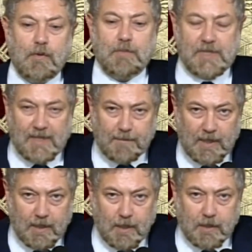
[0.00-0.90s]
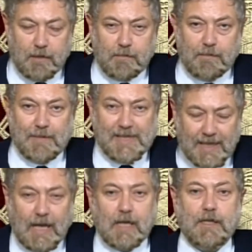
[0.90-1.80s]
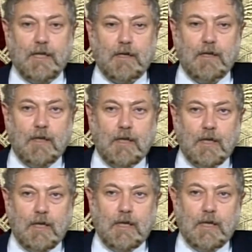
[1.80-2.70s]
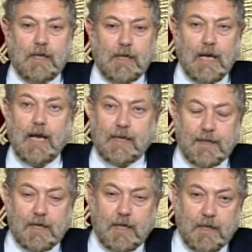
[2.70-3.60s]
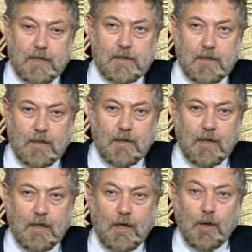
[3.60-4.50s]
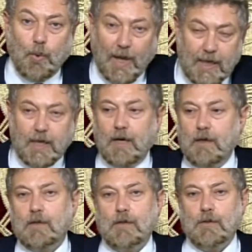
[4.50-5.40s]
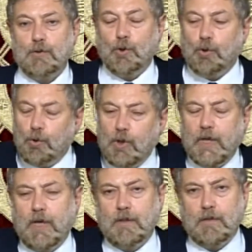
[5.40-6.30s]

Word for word: بالزمن القادم بسرعة كتير إلى هكذا رئيس وإلا دخولنا